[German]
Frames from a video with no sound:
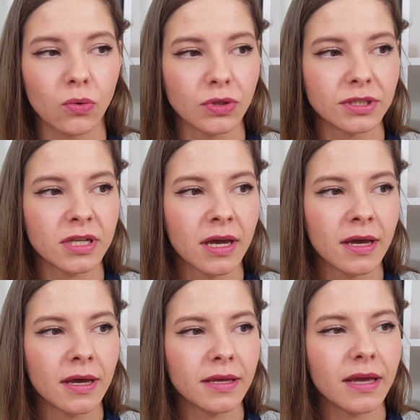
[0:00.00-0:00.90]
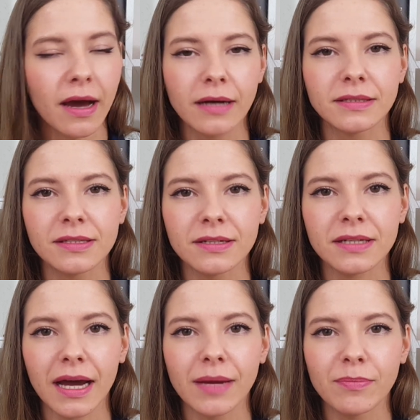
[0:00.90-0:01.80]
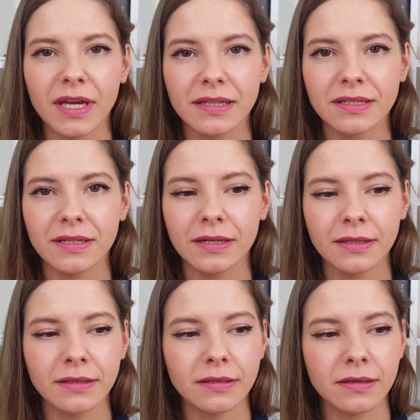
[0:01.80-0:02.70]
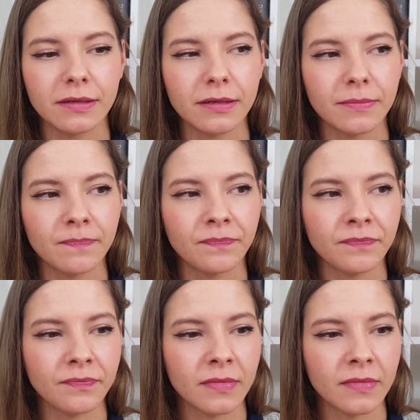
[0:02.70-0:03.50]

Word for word: Und ja, diese drei Mädchen ähm,